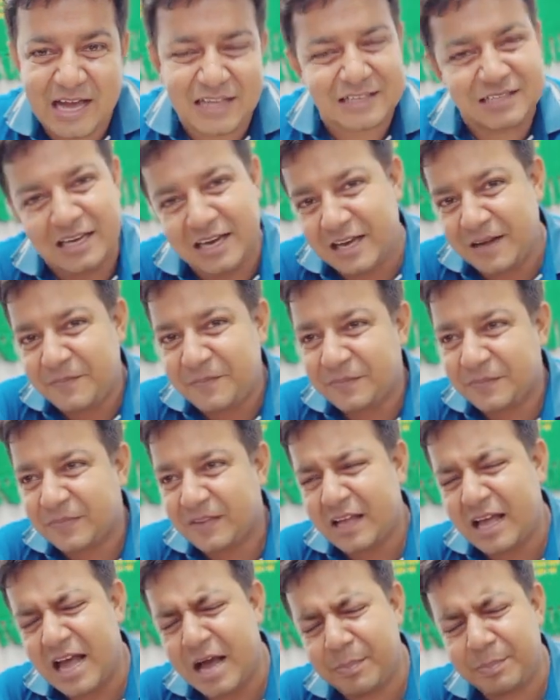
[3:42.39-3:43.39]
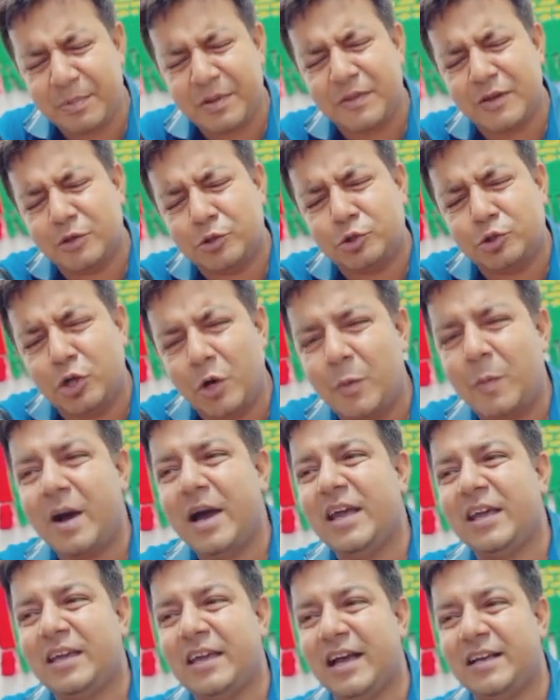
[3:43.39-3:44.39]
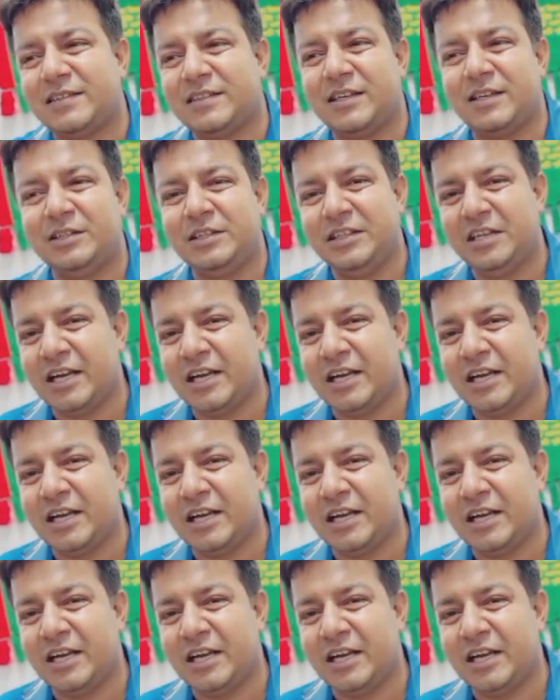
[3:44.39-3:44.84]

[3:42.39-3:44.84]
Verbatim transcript: আচ্ছা আপনাদের সবাইকে আজকে